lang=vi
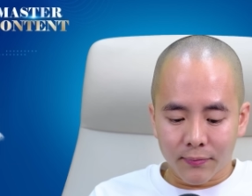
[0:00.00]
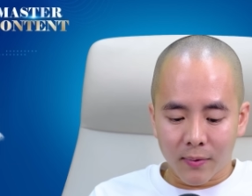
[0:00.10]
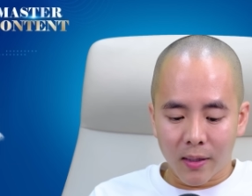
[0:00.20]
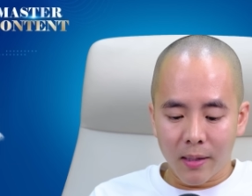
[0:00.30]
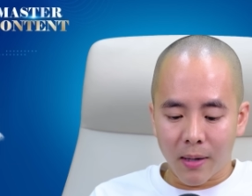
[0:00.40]

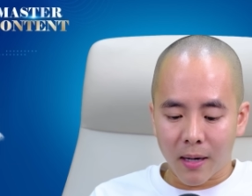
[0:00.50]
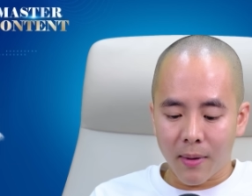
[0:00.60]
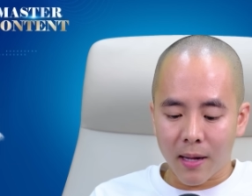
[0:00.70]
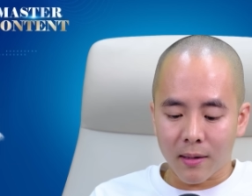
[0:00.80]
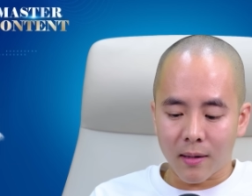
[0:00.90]
khi mà các
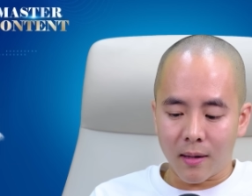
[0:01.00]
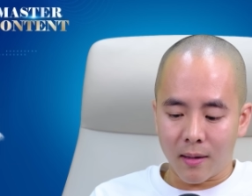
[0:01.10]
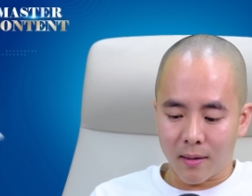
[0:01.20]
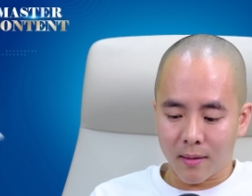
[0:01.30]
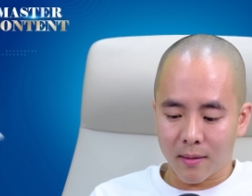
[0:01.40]
bạn
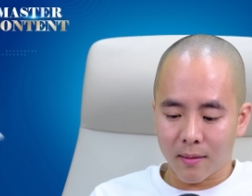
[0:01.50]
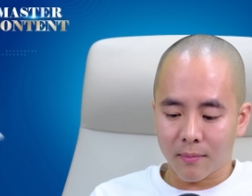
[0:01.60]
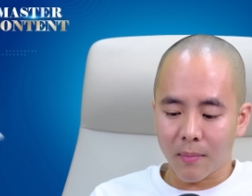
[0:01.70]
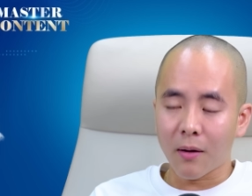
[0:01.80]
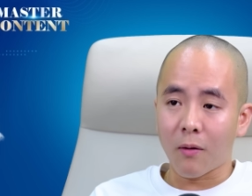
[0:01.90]

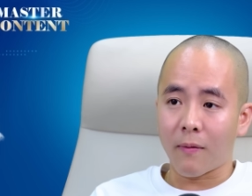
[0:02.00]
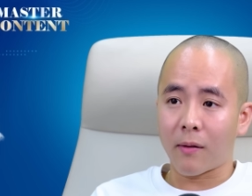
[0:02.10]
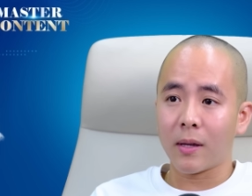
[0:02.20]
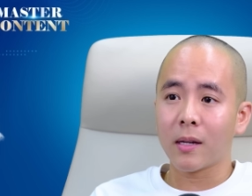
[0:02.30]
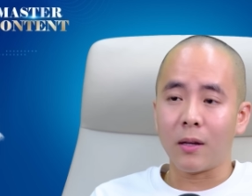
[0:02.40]
uh, bắt đầu vào
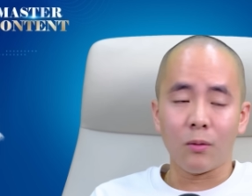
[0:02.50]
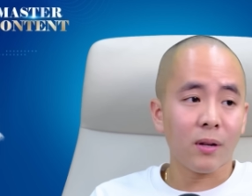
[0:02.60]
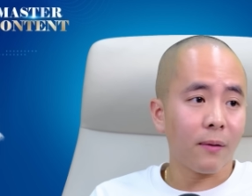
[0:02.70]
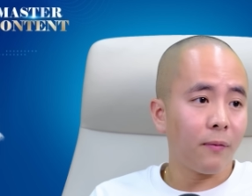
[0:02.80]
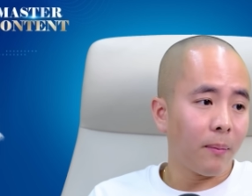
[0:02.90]
nghiên cứu
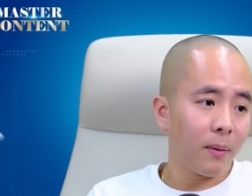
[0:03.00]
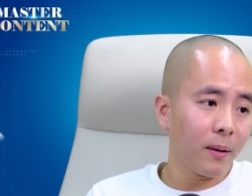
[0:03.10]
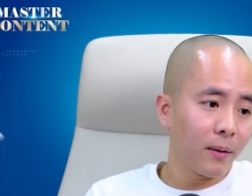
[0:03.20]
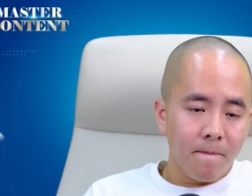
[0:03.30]
sản phẩm ấy